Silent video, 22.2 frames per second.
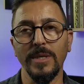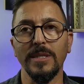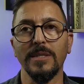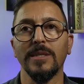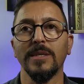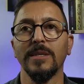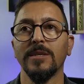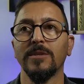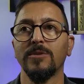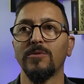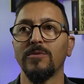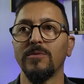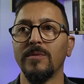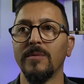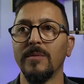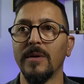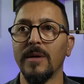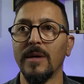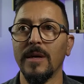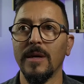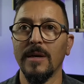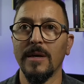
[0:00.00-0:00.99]
entanto,
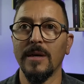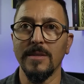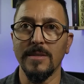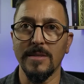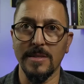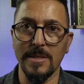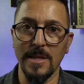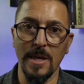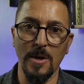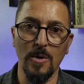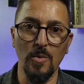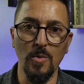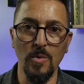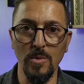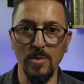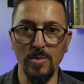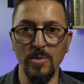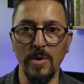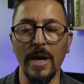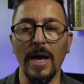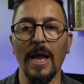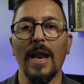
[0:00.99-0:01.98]

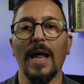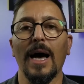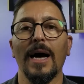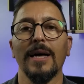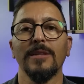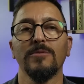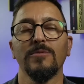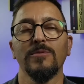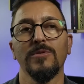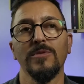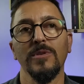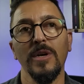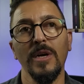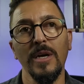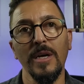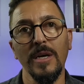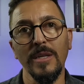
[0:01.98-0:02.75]
segundo relatos,